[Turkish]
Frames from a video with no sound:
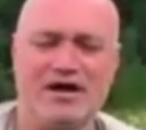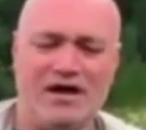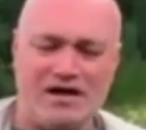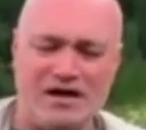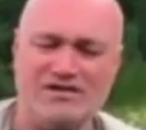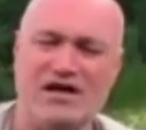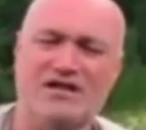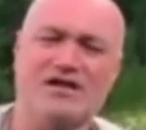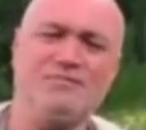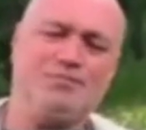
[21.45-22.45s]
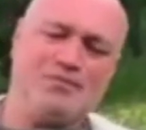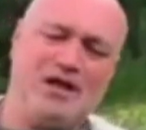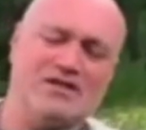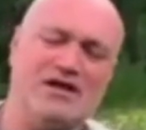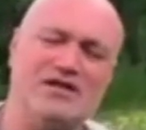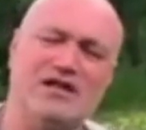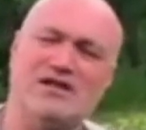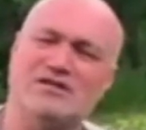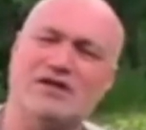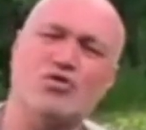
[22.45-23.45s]
Hangay Dağları Altay
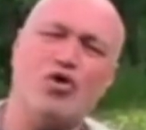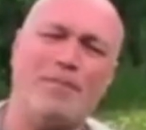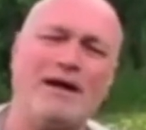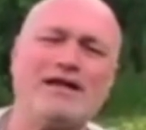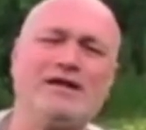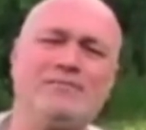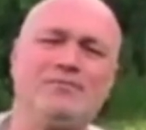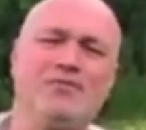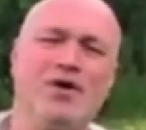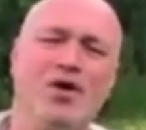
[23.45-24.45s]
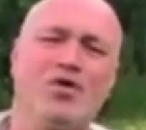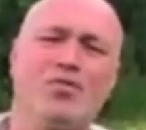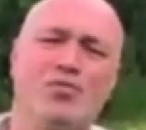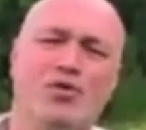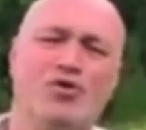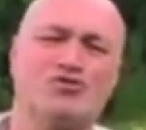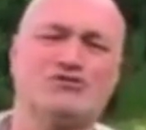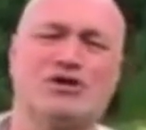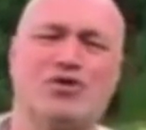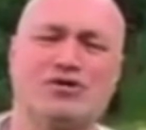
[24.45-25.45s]
Dağları'ndan kopar,
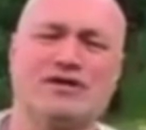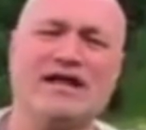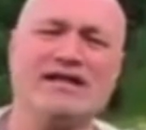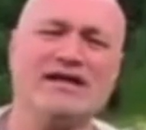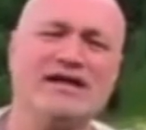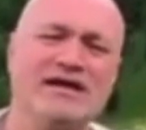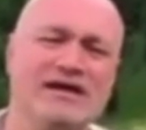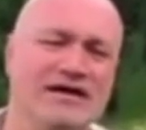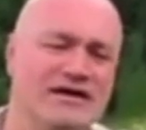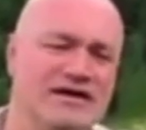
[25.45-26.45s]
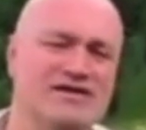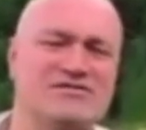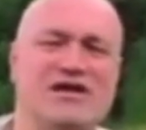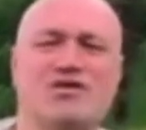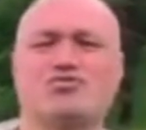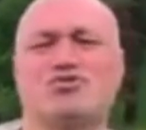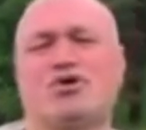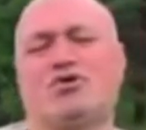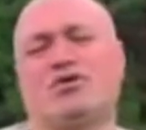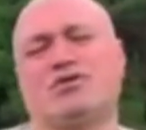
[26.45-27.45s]
Moğolistan'ı ortadan keserek
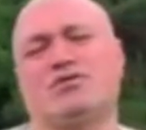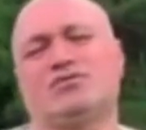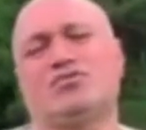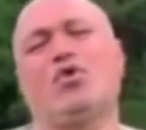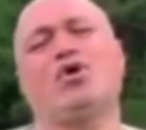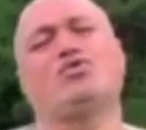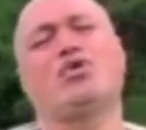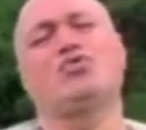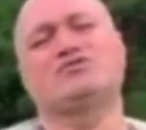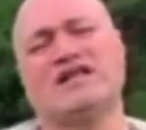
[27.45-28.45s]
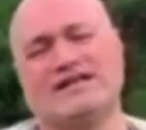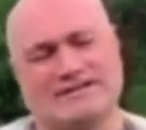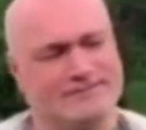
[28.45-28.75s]
uzay, doğuya doğru uzanır.